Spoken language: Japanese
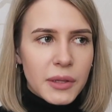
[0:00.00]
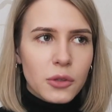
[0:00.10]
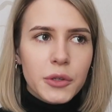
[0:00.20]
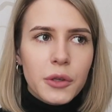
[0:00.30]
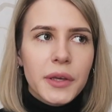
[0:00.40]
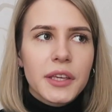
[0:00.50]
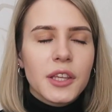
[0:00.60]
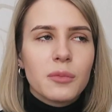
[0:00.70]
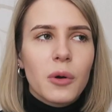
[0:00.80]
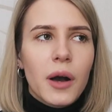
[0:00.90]
まあ、東京
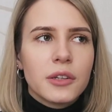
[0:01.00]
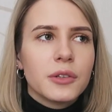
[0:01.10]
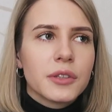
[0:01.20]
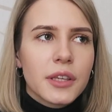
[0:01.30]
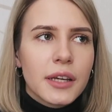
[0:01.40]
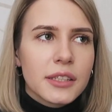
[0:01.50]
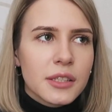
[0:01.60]
駅にもある気が